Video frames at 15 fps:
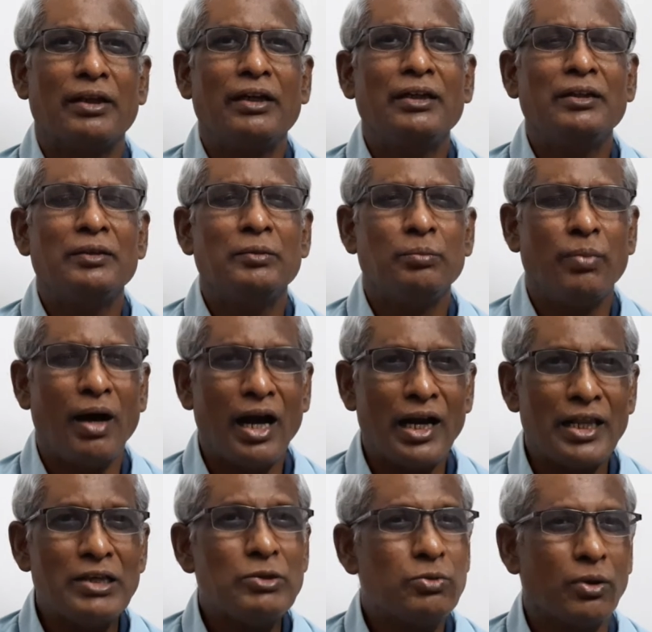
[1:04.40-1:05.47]
தான்
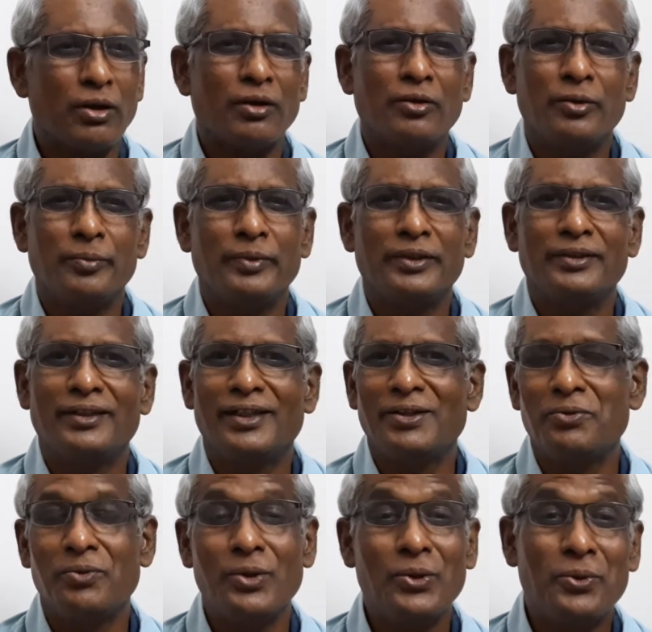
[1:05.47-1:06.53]
பாலே சுரக்கும்னு
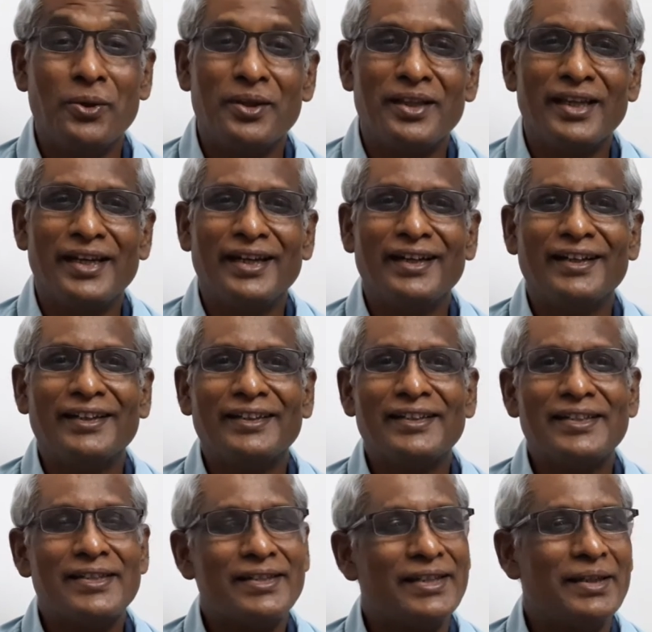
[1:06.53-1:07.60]
ஆனால் உங்களுக்கு ஒன்று தெரியுங்களா
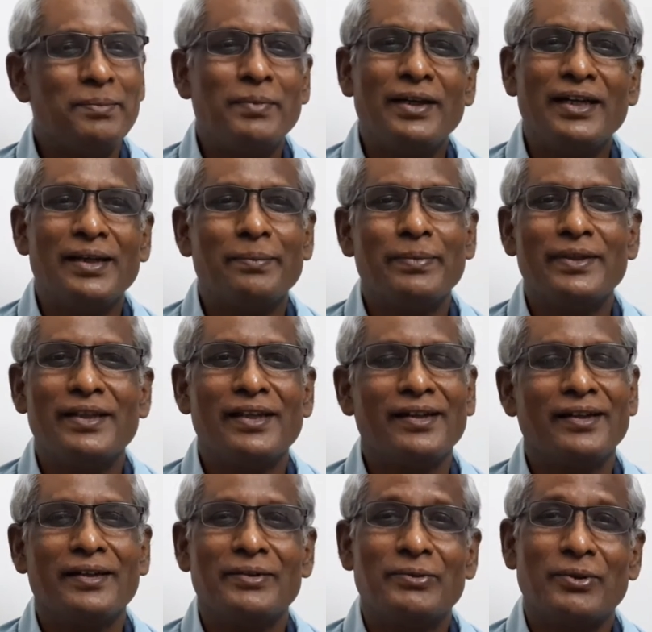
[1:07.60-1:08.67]
சீம்பால் எப்போ திற
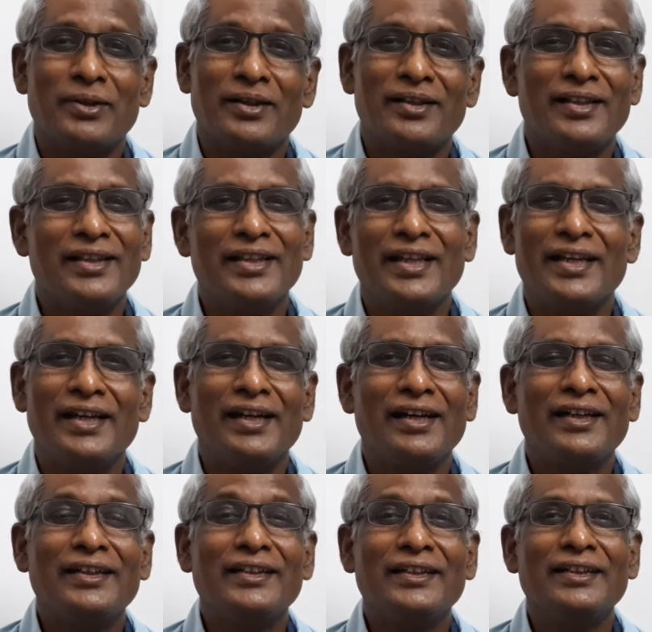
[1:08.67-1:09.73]
சுரக்குதுன்னு
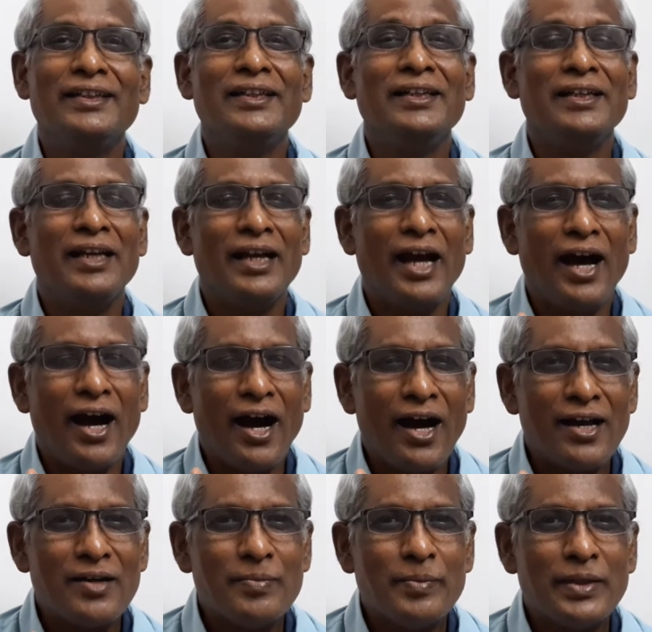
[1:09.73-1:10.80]
தெரியுங்களா
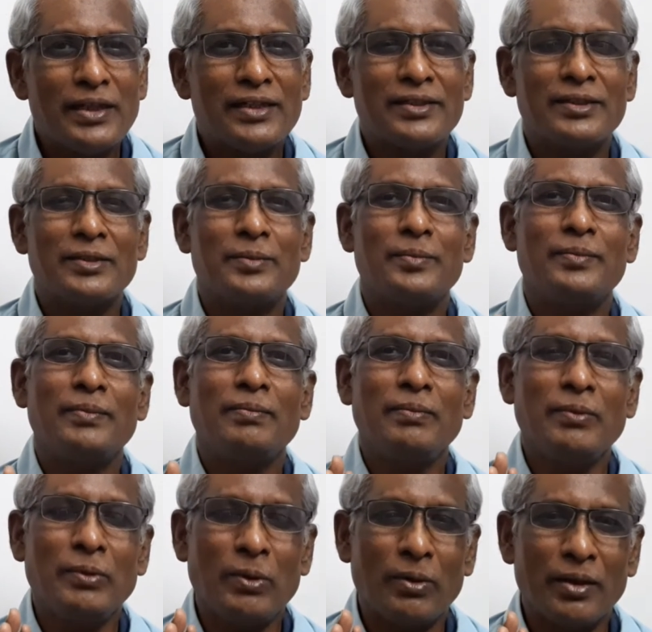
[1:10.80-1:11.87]
ஆறு மாதம்
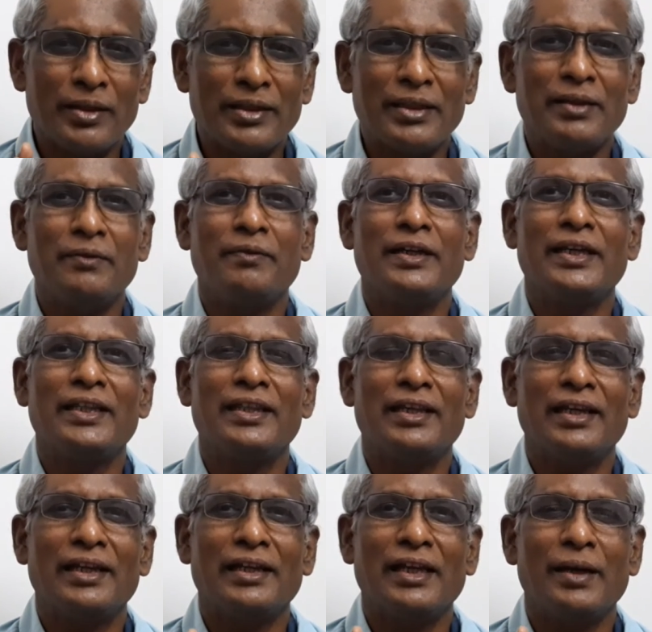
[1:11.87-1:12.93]
குழந்த
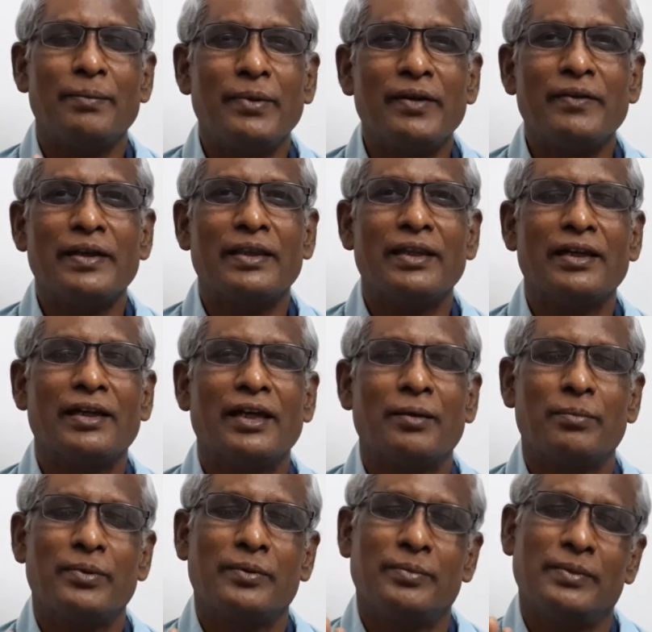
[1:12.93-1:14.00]
வயிற்றில் அம்மா வயிற்றில்
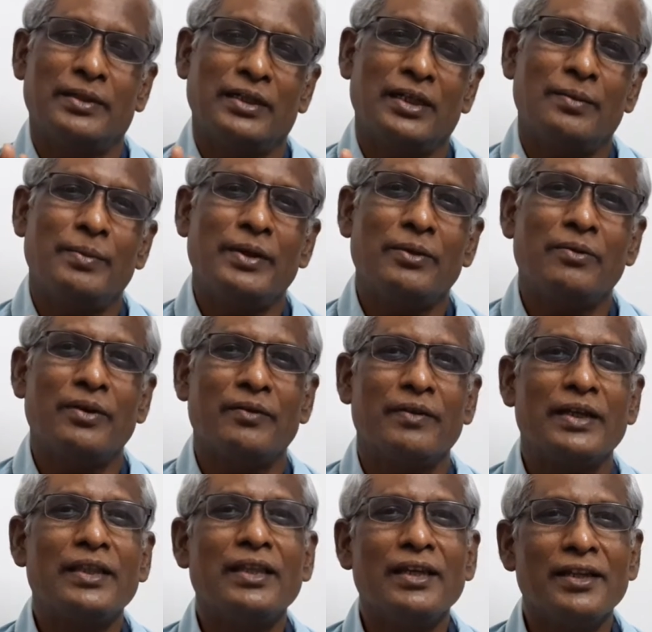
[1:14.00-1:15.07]
கர்ப்பம் கர்ப்பிணியினுடைய
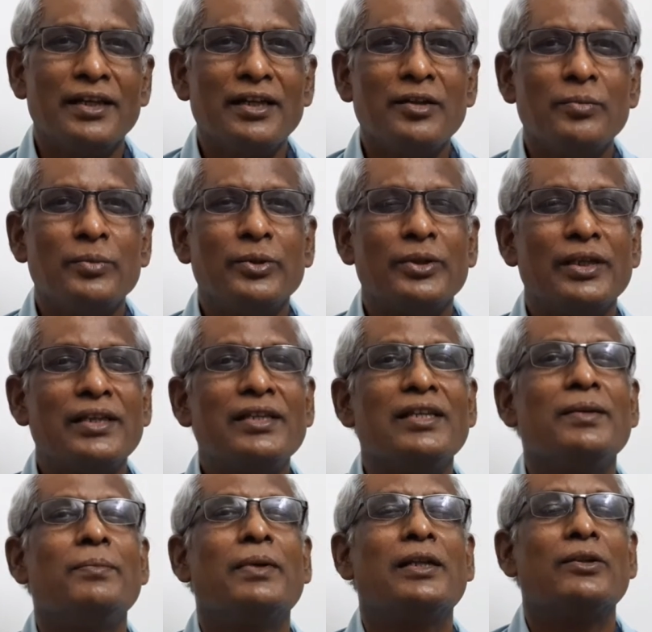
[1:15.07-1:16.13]
வயிற்றில் இருக்கும்போதே
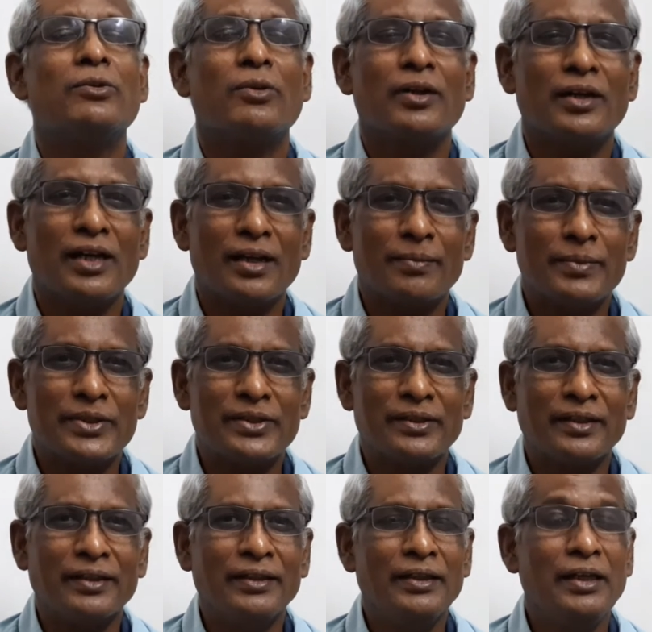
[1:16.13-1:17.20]
சீம்பால் சுரக்க
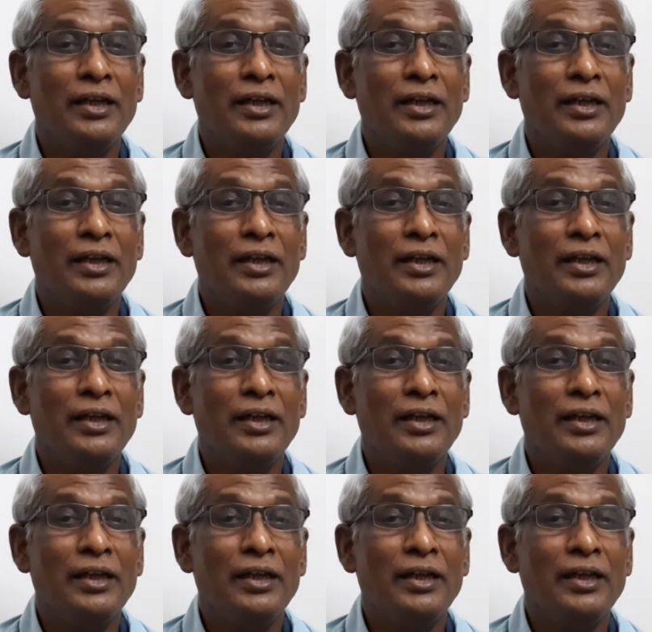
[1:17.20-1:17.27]
ஆரம்பிச்சிருது